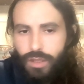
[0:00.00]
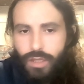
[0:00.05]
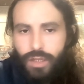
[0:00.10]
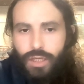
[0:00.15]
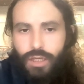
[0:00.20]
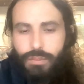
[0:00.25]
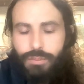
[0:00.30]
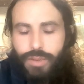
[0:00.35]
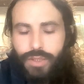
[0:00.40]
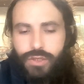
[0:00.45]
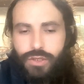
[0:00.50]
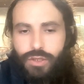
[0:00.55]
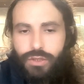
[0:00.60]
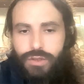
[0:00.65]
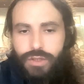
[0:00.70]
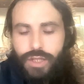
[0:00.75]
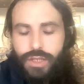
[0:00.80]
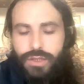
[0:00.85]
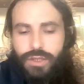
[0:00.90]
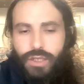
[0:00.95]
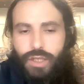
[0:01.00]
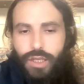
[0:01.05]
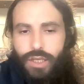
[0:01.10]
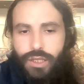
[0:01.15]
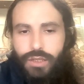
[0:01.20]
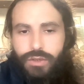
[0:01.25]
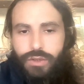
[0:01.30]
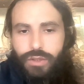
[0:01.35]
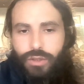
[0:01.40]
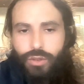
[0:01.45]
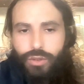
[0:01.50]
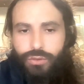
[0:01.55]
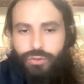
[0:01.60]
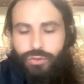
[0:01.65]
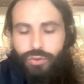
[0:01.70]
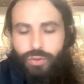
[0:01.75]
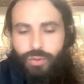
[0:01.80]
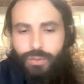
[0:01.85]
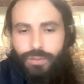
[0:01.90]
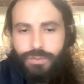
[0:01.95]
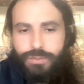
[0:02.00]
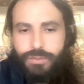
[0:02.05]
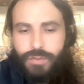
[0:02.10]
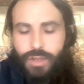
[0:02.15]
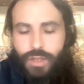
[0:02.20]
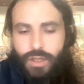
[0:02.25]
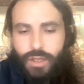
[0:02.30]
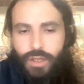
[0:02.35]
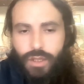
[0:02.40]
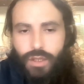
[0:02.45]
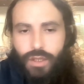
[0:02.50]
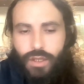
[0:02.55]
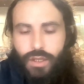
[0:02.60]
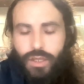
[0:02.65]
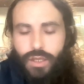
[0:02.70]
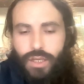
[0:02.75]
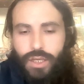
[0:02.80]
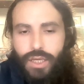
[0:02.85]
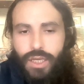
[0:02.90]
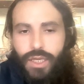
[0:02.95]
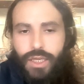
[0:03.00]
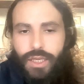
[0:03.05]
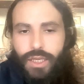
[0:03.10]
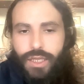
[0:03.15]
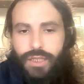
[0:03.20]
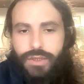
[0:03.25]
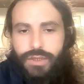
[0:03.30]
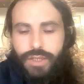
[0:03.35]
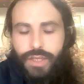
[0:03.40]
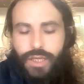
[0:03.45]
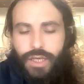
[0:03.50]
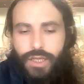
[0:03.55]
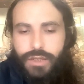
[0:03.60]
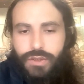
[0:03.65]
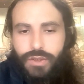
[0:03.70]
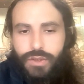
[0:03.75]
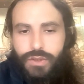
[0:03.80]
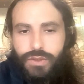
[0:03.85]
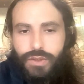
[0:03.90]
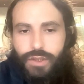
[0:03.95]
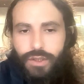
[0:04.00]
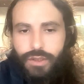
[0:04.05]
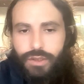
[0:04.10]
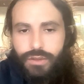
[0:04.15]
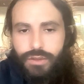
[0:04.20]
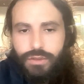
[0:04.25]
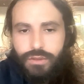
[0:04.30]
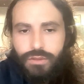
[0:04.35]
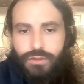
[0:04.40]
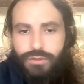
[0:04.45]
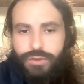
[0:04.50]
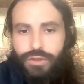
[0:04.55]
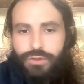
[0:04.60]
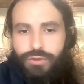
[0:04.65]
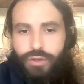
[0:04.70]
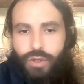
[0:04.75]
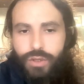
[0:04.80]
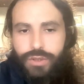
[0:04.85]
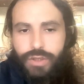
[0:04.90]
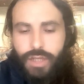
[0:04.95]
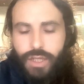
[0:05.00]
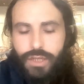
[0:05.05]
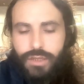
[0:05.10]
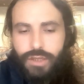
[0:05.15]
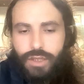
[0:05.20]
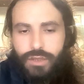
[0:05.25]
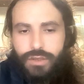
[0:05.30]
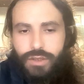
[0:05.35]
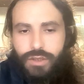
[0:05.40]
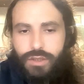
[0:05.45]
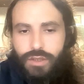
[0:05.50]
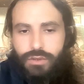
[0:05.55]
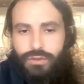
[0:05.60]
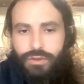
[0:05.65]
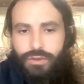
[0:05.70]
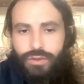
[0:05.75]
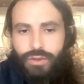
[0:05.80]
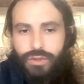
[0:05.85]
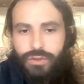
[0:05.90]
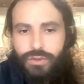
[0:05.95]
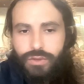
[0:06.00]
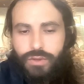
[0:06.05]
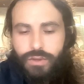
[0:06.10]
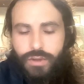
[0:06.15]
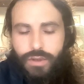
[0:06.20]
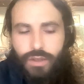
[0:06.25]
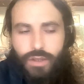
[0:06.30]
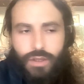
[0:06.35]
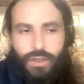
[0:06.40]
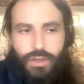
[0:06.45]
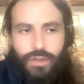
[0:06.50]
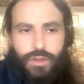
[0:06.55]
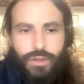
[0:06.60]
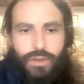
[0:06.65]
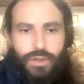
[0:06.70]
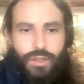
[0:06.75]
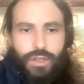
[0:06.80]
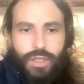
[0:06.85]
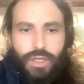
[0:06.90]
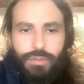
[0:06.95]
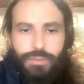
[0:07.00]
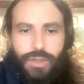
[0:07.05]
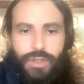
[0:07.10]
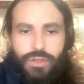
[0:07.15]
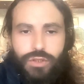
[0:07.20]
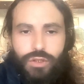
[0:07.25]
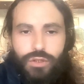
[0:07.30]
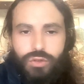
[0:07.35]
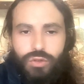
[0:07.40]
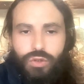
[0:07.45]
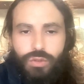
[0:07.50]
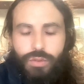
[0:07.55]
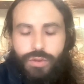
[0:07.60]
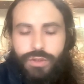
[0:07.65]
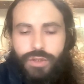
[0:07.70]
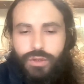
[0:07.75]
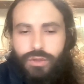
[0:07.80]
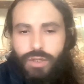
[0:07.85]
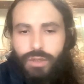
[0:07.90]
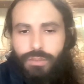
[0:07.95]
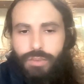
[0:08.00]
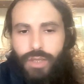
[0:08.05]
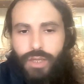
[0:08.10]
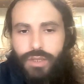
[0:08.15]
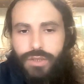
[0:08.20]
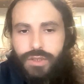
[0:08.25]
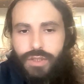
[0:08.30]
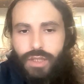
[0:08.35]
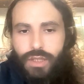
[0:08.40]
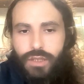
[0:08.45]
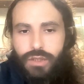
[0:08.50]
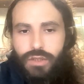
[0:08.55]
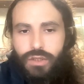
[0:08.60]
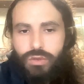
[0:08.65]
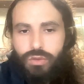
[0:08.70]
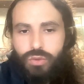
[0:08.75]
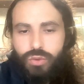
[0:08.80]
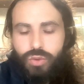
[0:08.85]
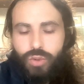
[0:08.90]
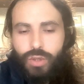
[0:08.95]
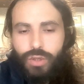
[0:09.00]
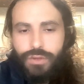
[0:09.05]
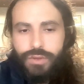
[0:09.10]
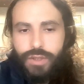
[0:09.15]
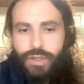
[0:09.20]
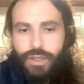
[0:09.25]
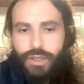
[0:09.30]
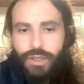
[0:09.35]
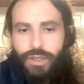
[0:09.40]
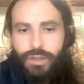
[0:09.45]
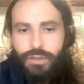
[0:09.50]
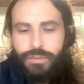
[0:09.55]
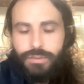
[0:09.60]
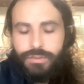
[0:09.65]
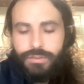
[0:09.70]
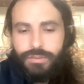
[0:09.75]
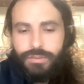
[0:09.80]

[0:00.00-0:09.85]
La personne d'Annie a été revue. Elle a été attestée. Vivante, elle a été attestée vivante. La personne demandait au départ si elle était toujours enterrée.